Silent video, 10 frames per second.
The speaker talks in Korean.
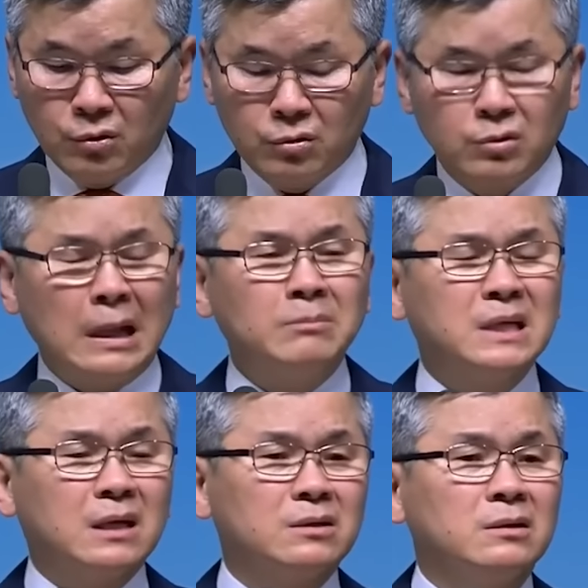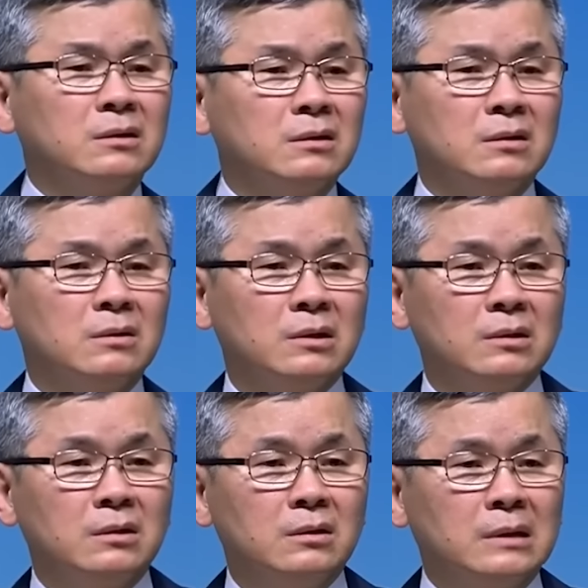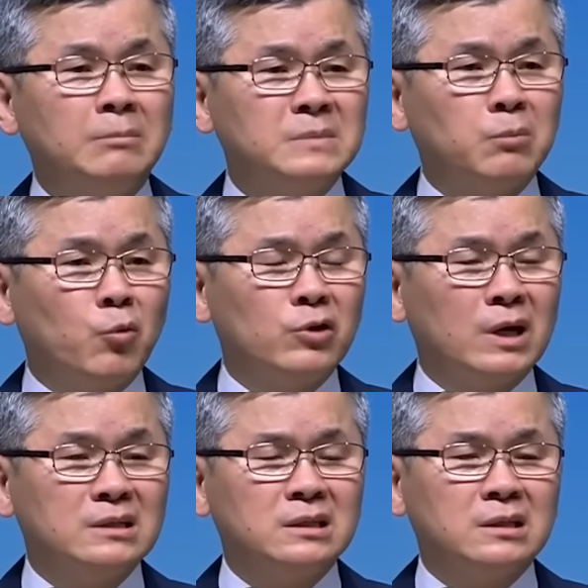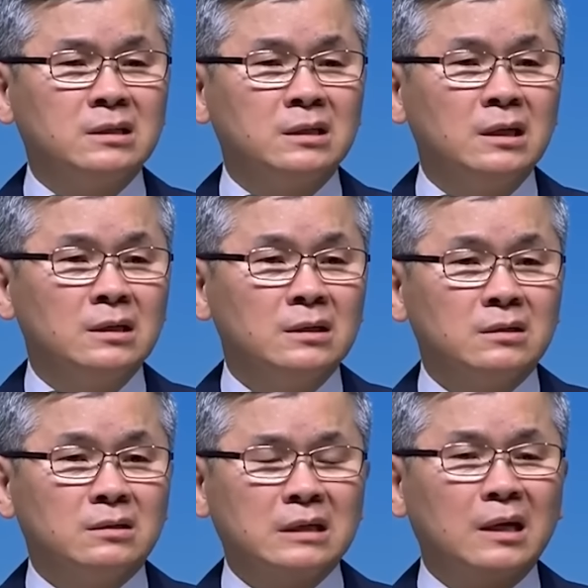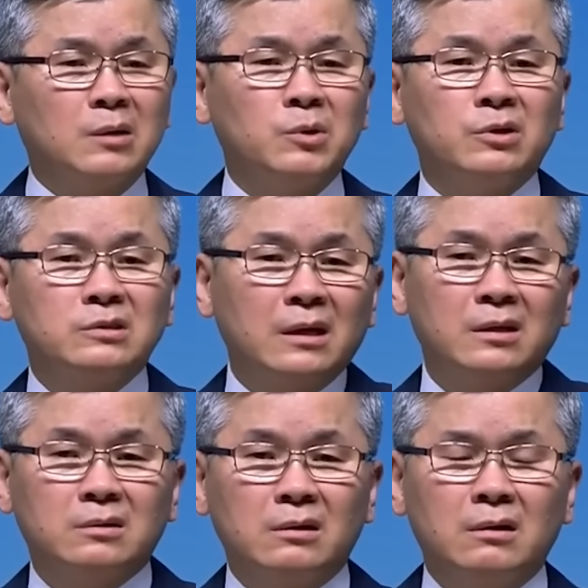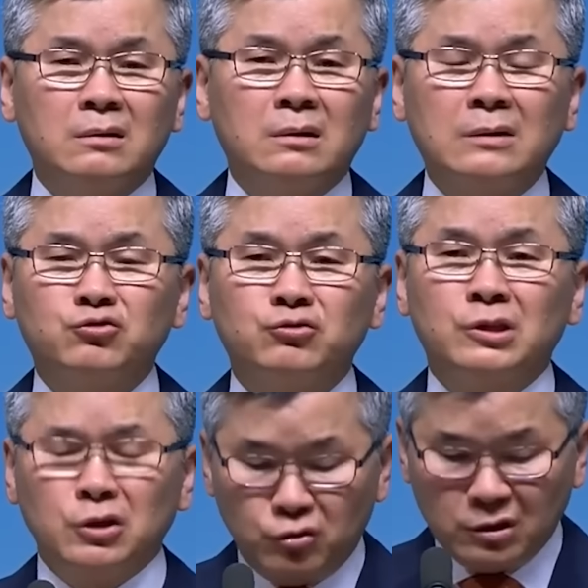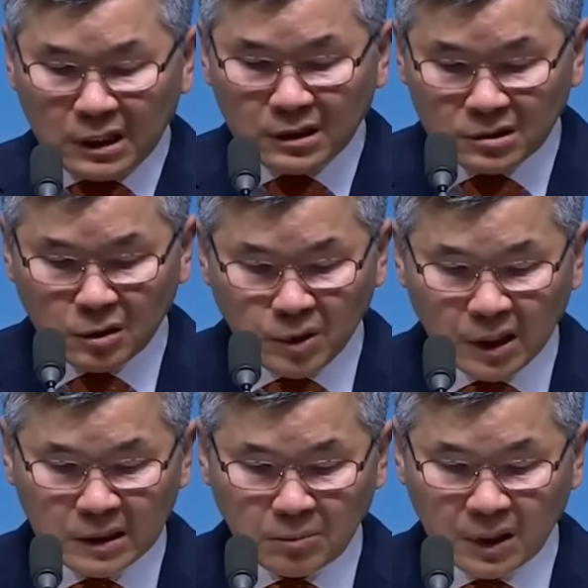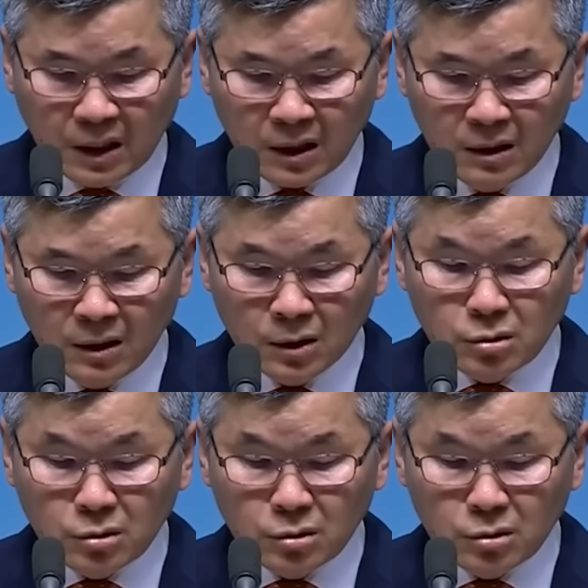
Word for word: 그 남자를, 남자 몸을 가진 그 사람을 여탕에 들려다 준 이유를 이렇게 설명했답니다.